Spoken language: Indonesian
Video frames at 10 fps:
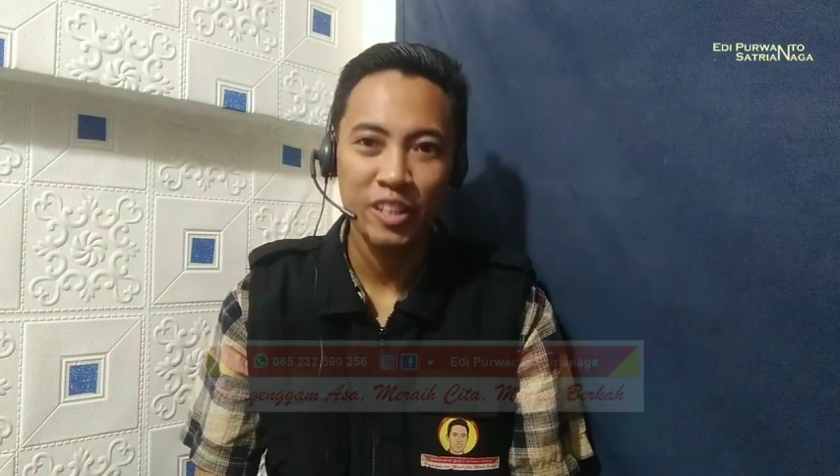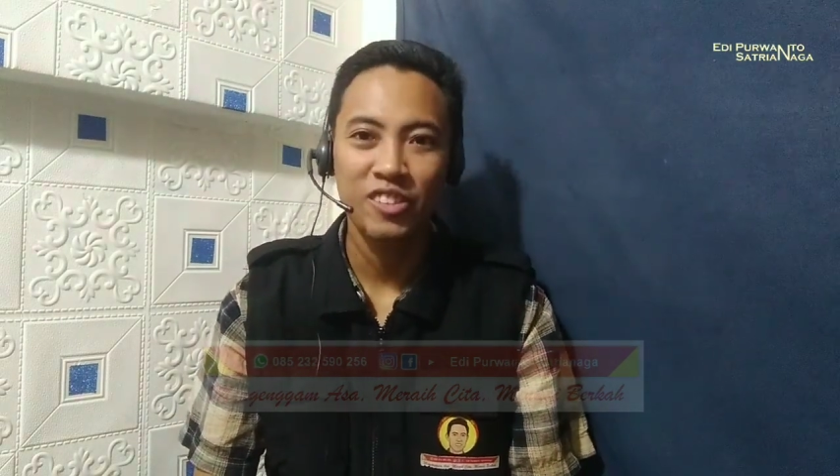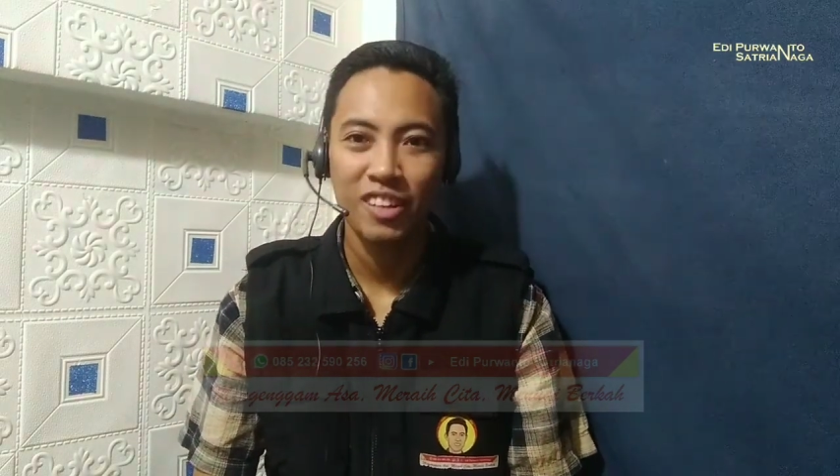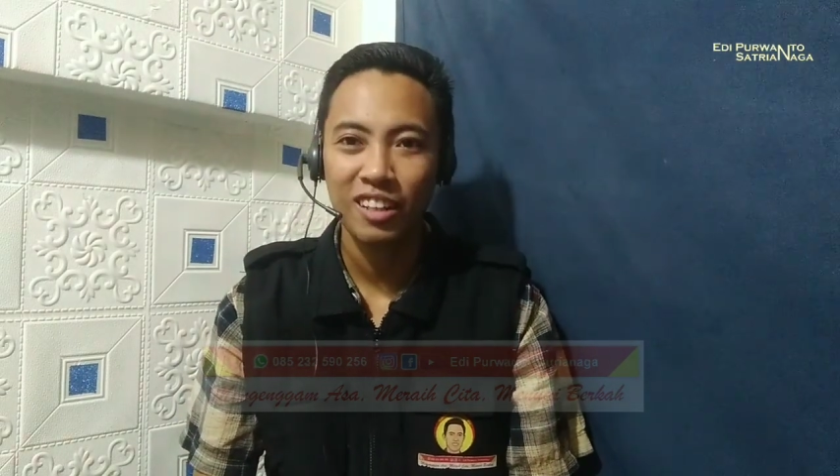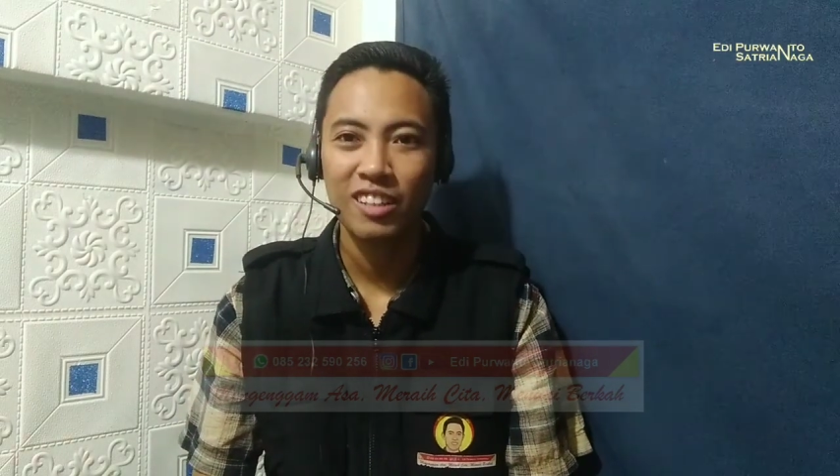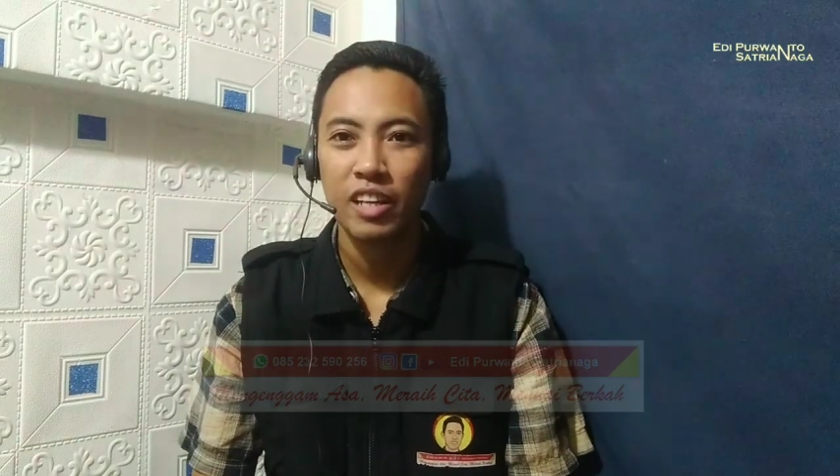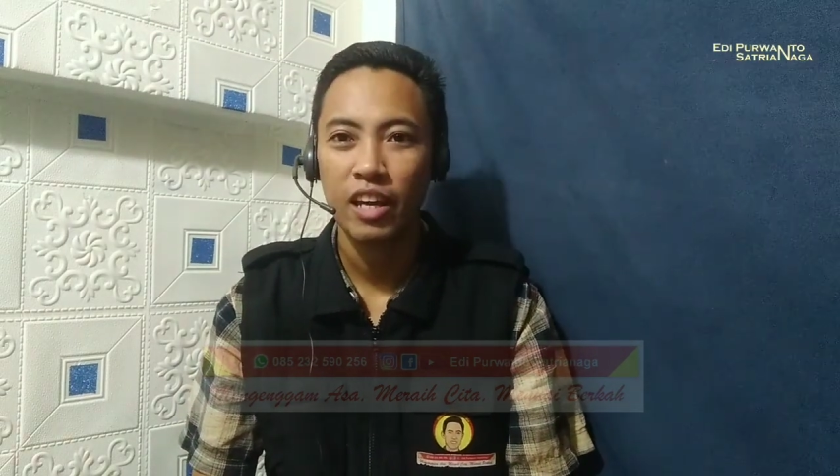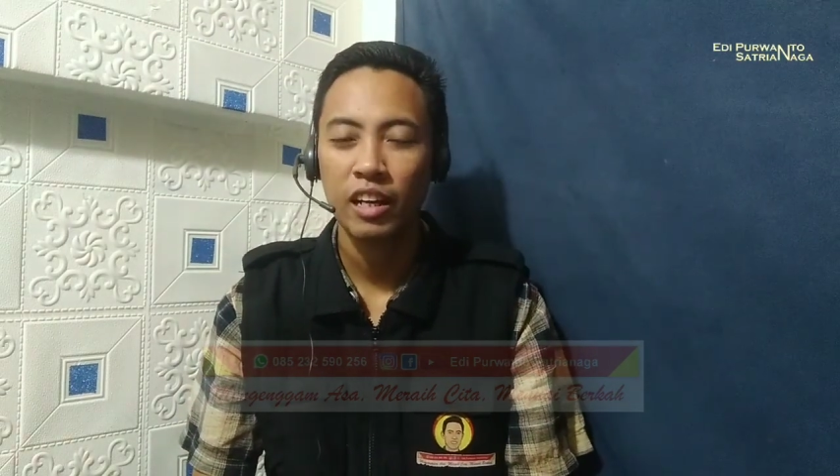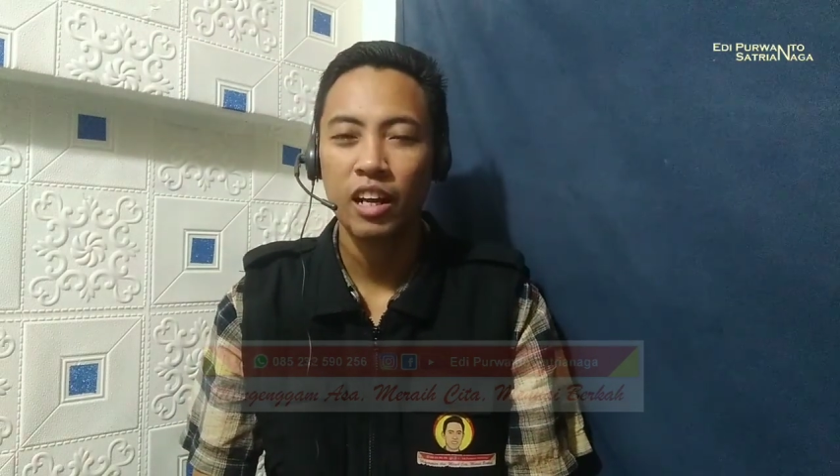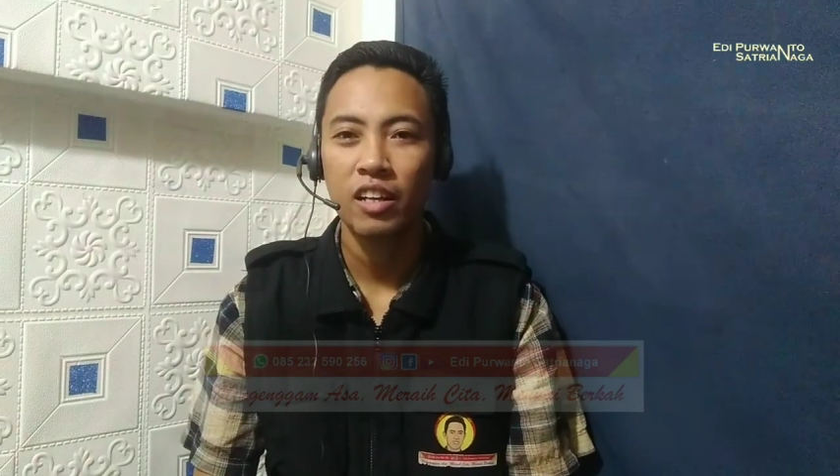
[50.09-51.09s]
di channel
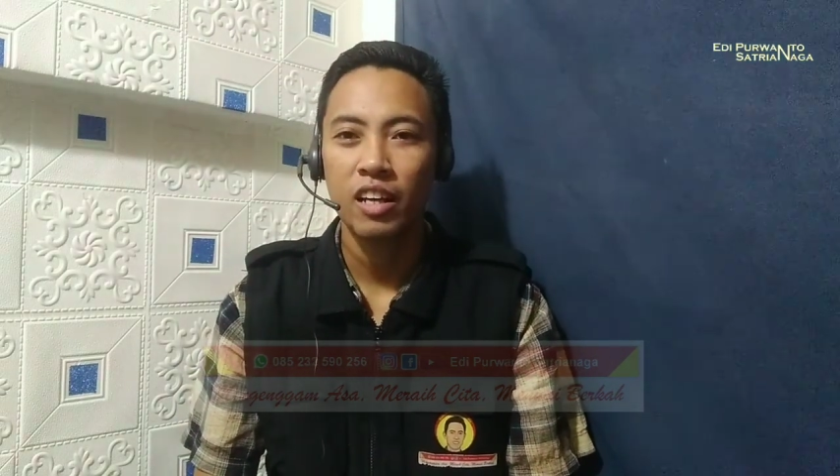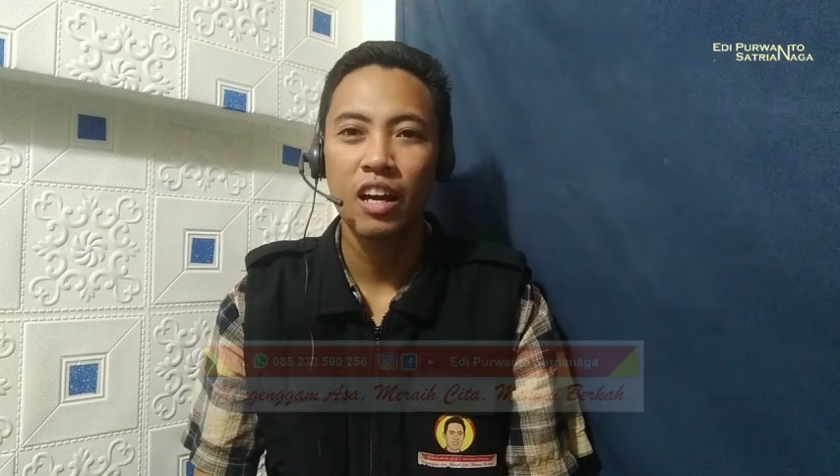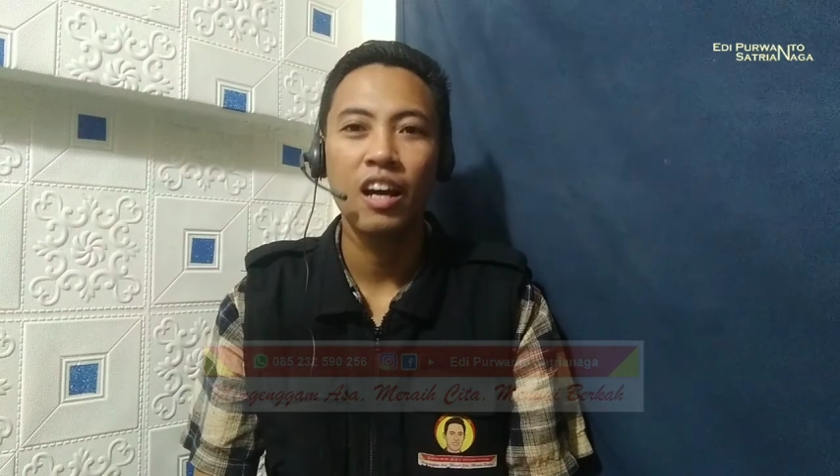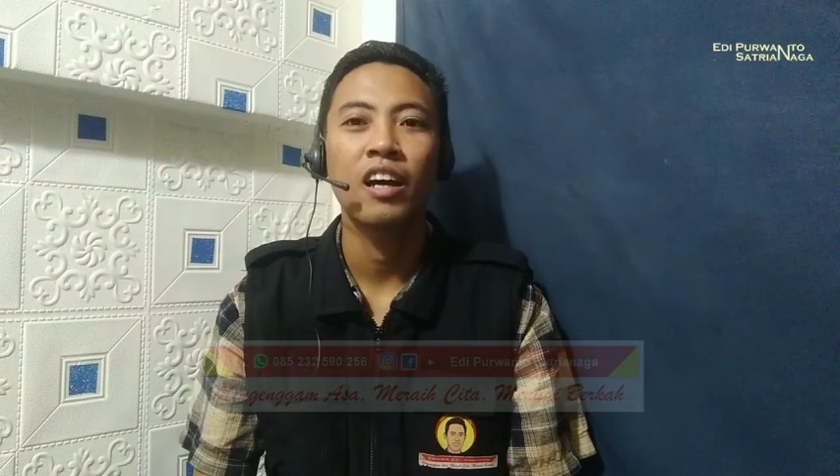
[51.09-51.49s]
kesayangan Anda